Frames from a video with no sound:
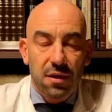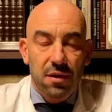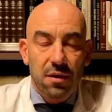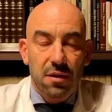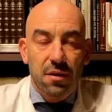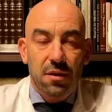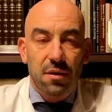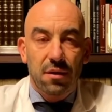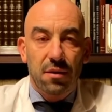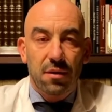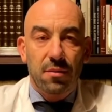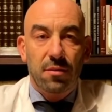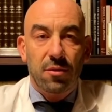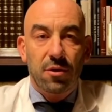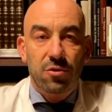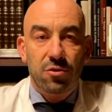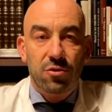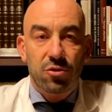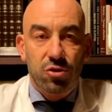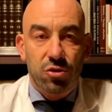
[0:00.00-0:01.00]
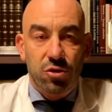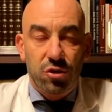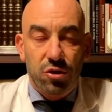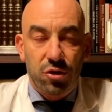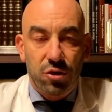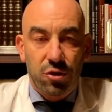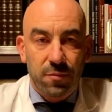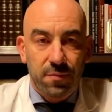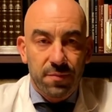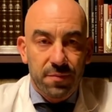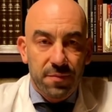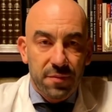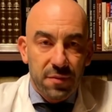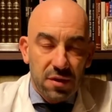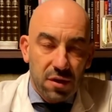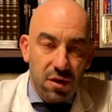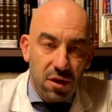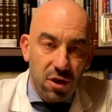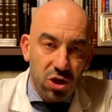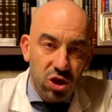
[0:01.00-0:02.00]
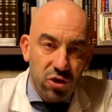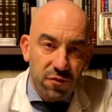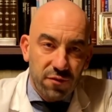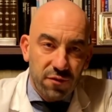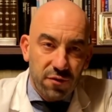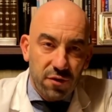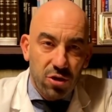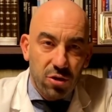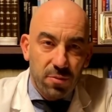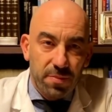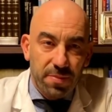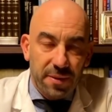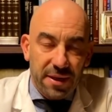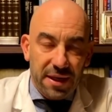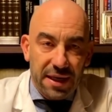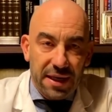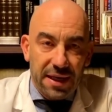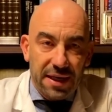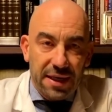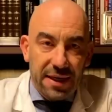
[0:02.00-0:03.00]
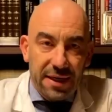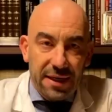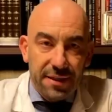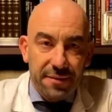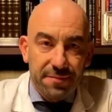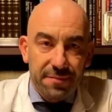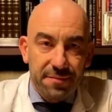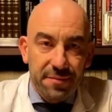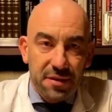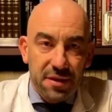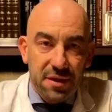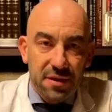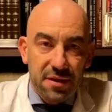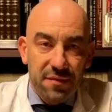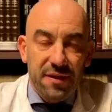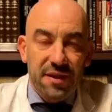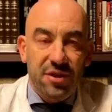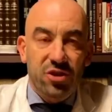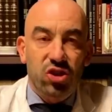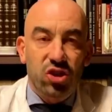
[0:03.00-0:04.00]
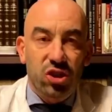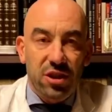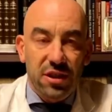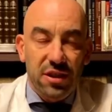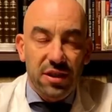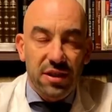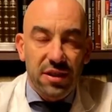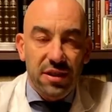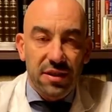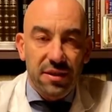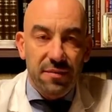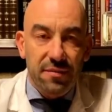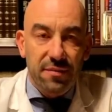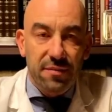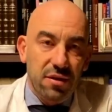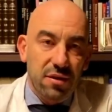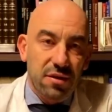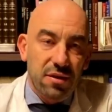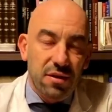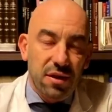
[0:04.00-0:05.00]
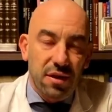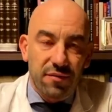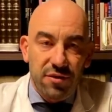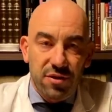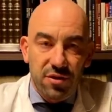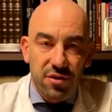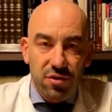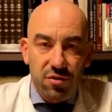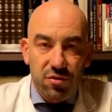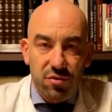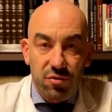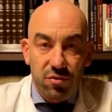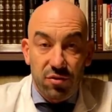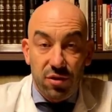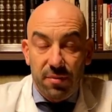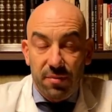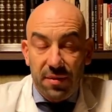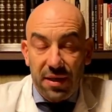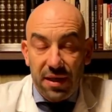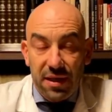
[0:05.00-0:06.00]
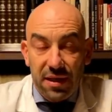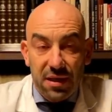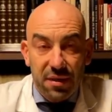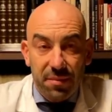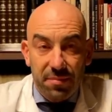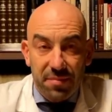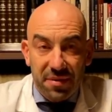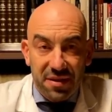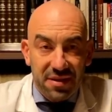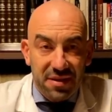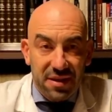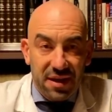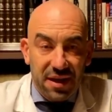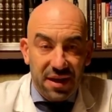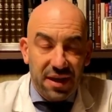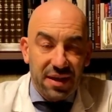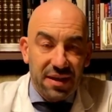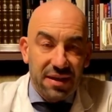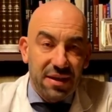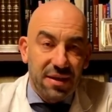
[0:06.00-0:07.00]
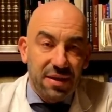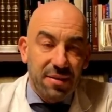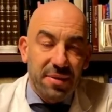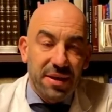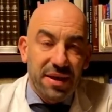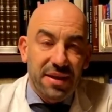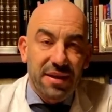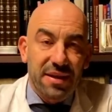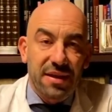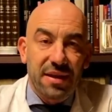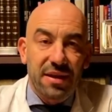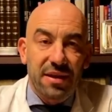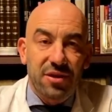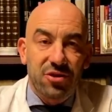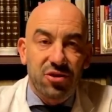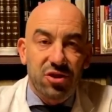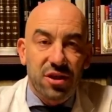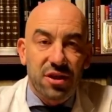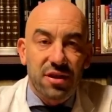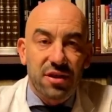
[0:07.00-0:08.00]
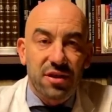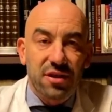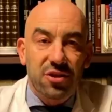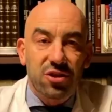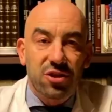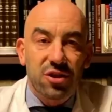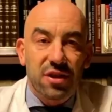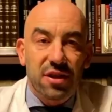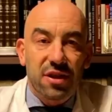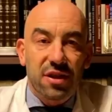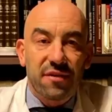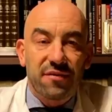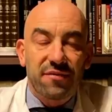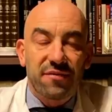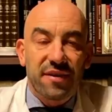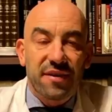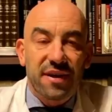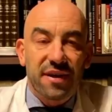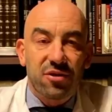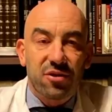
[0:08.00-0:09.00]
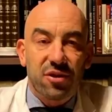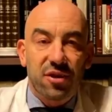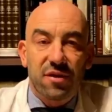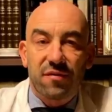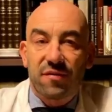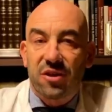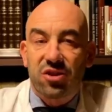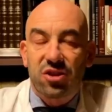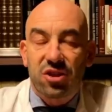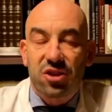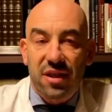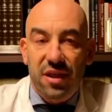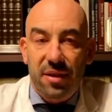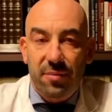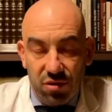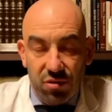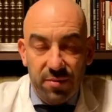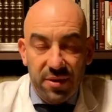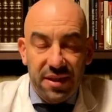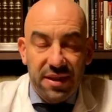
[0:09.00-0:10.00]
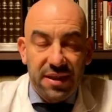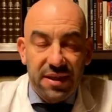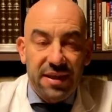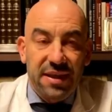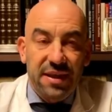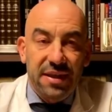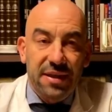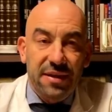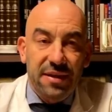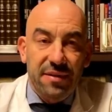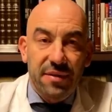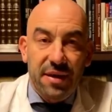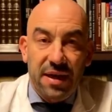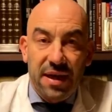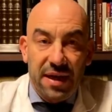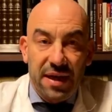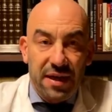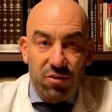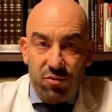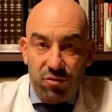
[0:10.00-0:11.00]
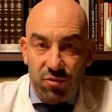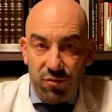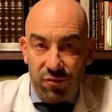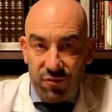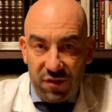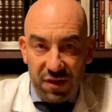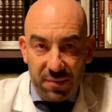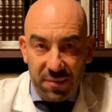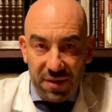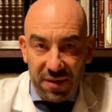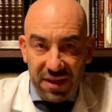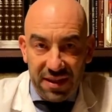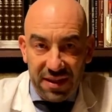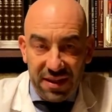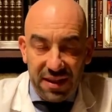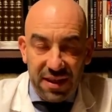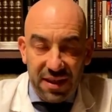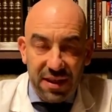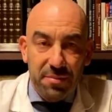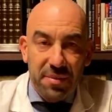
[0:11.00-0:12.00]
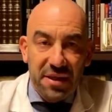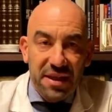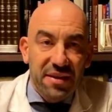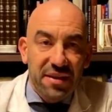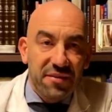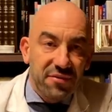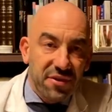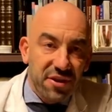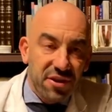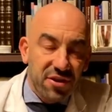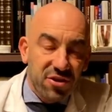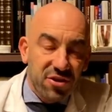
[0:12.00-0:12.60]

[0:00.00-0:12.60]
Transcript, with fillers: Partiamo da Matteo Bassetti, primario di malattie infettive all'ospedale San Martino di Genova, che ai microfoni della DN Kronos ha dichiarato L'unico modo che avremo per difenderci dalla variante Delta sarà di avere